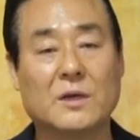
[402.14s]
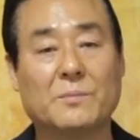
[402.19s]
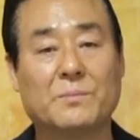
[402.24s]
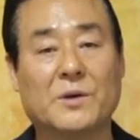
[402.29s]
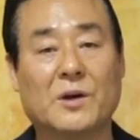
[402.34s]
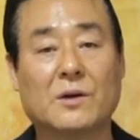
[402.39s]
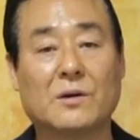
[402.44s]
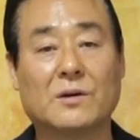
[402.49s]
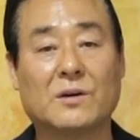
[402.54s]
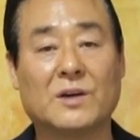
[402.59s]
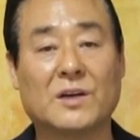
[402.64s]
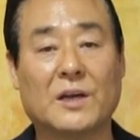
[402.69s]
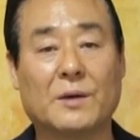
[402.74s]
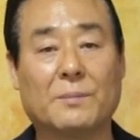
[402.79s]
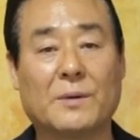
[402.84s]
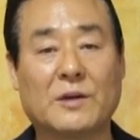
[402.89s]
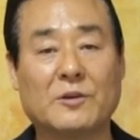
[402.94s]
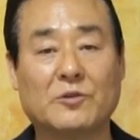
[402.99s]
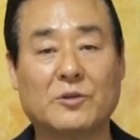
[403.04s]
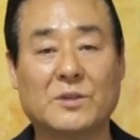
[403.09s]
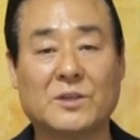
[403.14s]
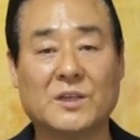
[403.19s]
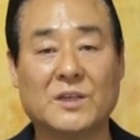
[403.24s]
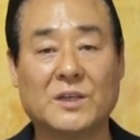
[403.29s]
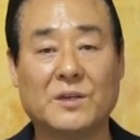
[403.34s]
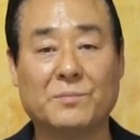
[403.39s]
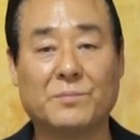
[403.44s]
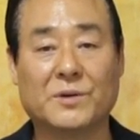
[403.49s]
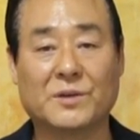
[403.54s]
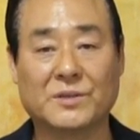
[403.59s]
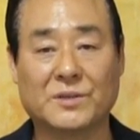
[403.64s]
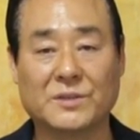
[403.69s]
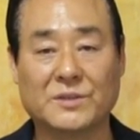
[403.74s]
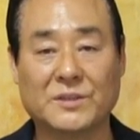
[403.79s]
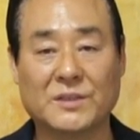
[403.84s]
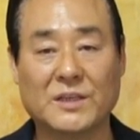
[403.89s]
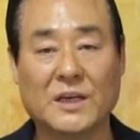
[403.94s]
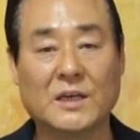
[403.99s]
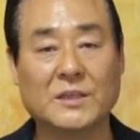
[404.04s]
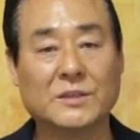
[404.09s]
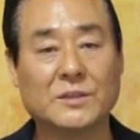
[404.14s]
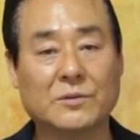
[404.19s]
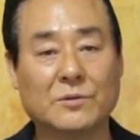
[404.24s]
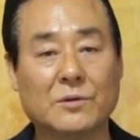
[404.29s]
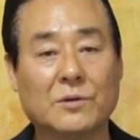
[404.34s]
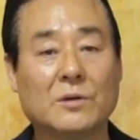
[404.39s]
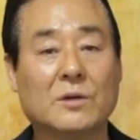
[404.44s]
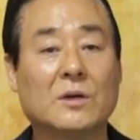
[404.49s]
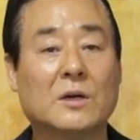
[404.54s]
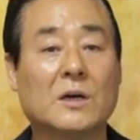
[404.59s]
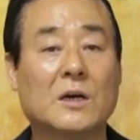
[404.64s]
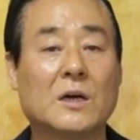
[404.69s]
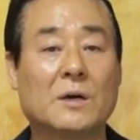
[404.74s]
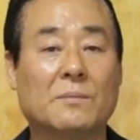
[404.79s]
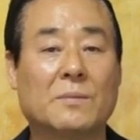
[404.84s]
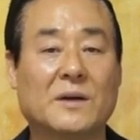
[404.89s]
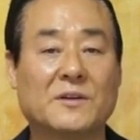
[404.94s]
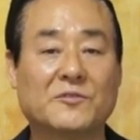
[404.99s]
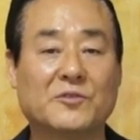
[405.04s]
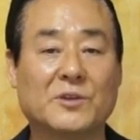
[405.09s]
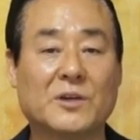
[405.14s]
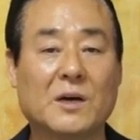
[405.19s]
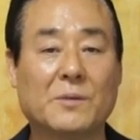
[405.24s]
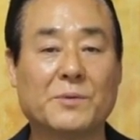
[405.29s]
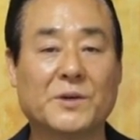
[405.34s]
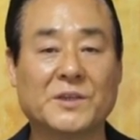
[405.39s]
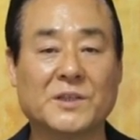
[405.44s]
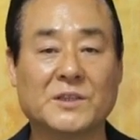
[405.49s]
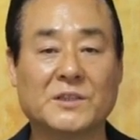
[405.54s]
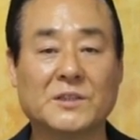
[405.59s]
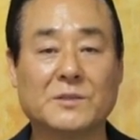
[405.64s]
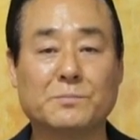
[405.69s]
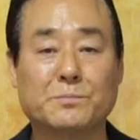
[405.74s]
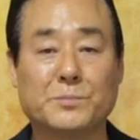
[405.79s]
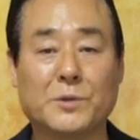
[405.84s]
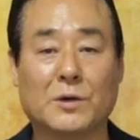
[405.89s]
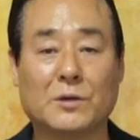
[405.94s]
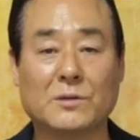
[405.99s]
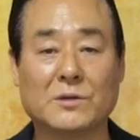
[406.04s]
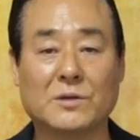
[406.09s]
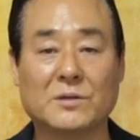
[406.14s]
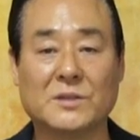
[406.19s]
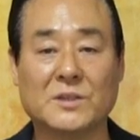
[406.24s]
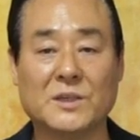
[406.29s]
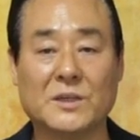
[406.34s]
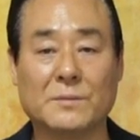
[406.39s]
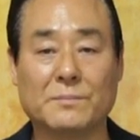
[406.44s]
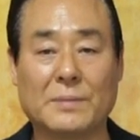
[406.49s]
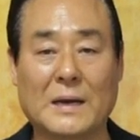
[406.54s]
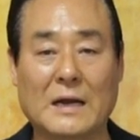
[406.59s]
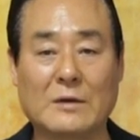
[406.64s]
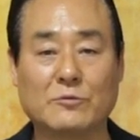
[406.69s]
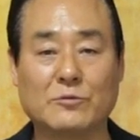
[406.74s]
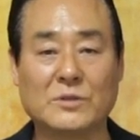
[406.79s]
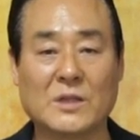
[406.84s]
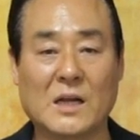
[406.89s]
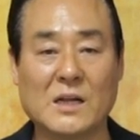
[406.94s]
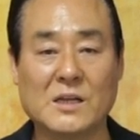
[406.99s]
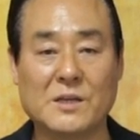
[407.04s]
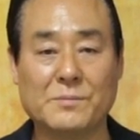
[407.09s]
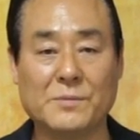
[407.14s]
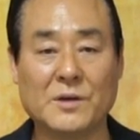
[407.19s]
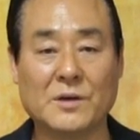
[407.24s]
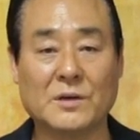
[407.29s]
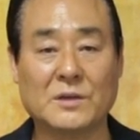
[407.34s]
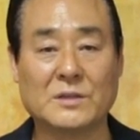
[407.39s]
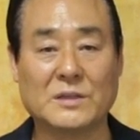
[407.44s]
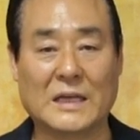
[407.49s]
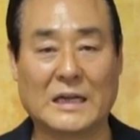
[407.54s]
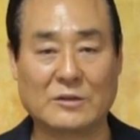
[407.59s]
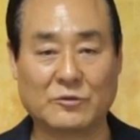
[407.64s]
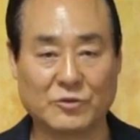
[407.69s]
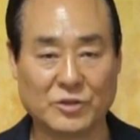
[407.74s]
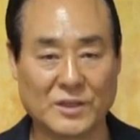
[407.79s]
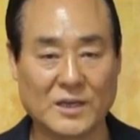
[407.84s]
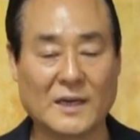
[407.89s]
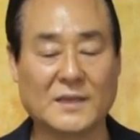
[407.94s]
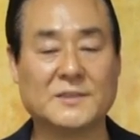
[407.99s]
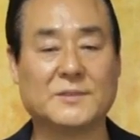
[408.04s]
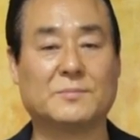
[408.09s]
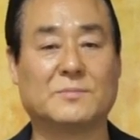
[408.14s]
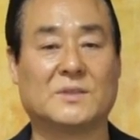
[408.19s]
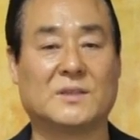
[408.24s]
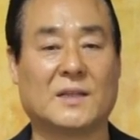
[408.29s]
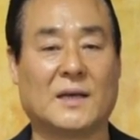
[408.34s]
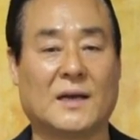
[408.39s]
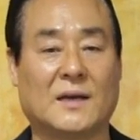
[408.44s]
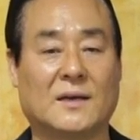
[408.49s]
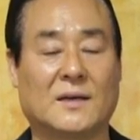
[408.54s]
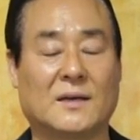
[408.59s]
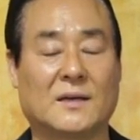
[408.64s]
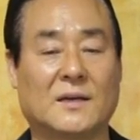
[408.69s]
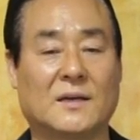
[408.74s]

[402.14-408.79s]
병거의 바퀴들이 벗겨지게 하시고 바퀴가 벗겨진 병거들이 마구 달리며 날뛰게 하십니다.